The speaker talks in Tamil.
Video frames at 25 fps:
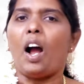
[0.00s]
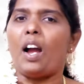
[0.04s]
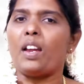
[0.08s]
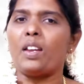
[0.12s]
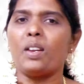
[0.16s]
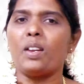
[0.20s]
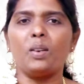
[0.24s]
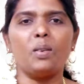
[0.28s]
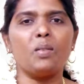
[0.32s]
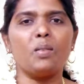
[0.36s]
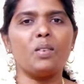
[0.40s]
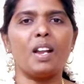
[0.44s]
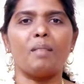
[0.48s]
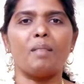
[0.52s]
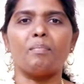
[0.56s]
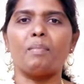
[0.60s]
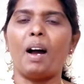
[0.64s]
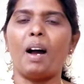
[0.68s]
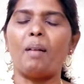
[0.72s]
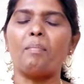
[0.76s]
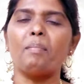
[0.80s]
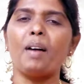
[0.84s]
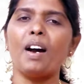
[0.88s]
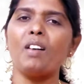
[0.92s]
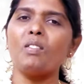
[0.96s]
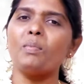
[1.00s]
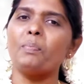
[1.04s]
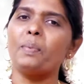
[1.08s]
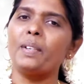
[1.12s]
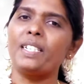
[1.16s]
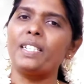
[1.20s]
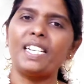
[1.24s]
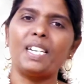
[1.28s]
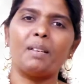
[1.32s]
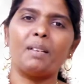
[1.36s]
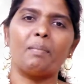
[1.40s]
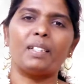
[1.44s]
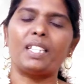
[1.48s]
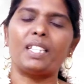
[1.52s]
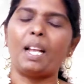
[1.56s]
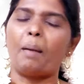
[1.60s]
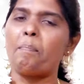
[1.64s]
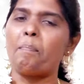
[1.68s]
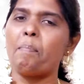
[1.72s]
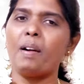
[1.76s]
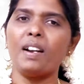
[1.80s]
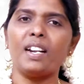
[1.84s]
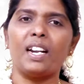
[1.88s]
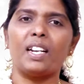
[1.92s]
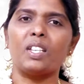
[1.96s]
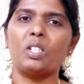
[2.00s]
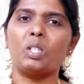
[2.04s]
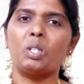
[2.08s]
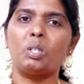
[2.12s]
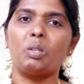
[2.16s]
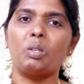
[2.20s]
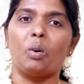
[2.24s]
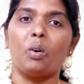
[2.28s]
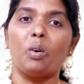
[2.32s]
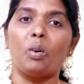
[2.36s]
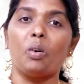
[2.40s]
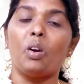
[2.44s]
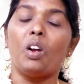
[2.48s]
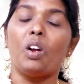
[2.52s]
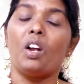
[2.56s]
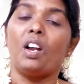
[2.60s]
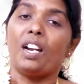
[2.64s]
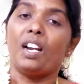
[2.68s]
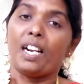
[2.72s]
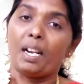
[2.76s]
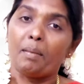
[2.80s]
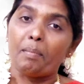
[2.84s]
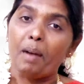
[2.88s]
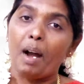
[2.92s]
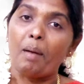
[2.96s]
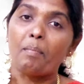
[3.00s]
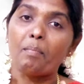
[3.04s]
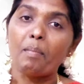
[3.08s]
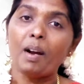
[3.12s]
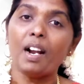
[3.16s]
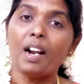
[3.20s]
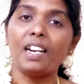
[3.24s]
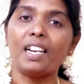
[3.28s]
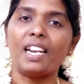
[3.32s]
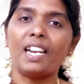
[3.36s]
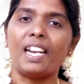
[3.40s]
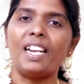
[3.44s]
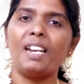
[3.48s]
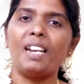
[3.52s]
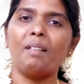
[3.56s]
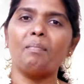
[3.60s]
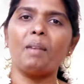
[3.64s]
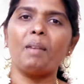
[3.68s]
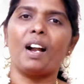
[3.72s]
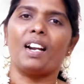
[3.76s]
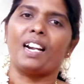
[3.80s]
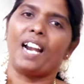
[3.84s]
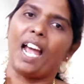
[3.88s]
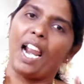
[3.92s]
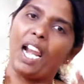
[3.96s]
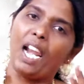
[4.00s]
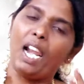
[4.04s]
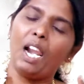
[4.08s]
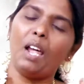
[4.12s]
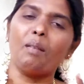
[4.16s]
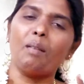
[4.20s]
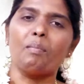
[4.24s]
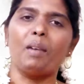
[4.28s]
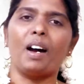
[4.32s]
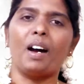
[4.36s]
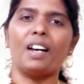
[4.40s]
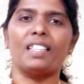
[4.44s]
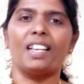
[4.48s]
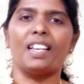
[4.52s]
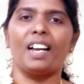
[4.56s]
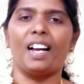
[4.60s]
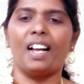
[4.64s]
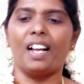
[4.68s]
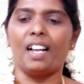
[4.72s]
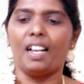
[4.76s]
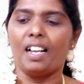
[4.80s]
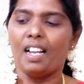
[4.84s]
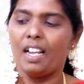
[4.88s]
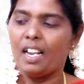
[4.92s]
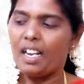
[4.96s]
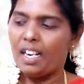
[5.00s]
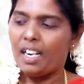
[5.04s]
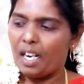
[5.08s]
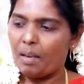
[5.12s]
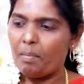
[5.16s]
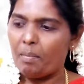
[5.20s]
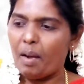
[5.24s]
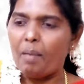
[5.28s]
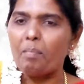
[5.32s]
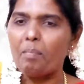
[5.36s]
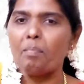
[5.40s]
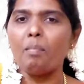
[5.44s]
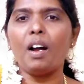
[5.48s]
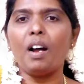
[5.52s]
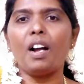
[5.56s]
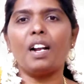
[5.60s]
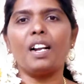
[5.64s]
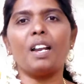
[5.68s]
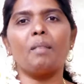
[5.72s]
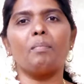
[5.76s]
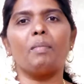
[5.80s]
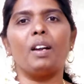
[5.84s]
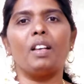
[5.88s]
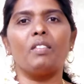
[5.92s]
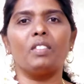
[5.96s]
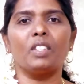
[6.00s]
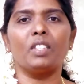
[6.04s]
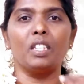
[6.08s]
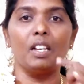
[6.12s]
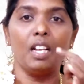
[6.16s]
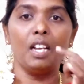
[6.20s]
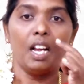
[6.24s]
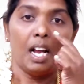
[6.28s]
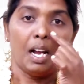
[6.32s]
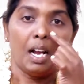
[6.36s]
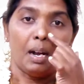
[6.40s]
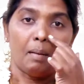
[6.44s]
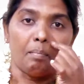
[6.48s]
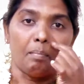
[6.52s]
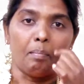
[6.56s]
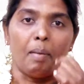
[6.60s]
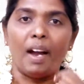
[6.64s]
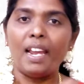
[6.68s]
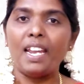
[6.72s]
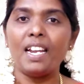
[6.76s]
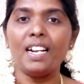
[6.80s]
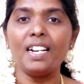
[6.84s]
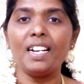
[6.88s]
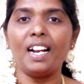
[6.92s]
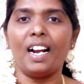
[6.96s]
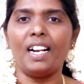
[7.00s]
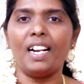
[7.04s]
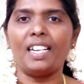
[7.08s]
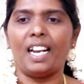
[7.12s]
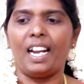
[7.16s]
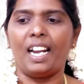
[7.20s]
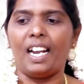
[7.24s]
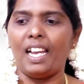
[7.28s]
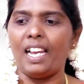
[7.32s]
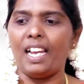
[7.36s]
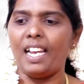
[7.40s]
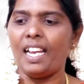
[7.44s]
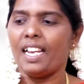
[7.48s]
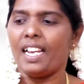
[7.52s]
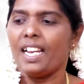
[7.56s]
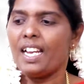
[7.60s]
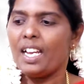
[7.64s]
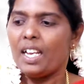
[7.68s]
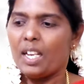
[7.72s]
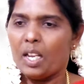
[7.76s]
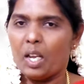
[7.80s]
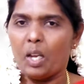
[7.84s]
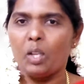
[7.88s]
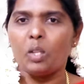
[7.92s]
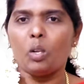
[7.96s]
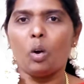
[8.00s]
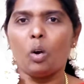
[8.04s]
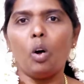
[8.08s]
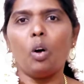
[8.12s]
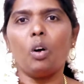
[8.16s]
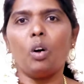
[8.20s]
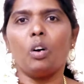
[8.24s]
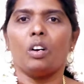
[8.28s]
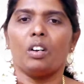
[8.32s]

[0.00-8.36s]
ஐயோ நம்ம அம்மாவை பற்றி நம்ம தப்பாக நினச்சிட்டோம் நம்ம அம்மா என்னம்மா நல்ல அம்மா தான் நம்ம அம்மா நம்மளை வந்து பயம் காட்டலை ஏதோ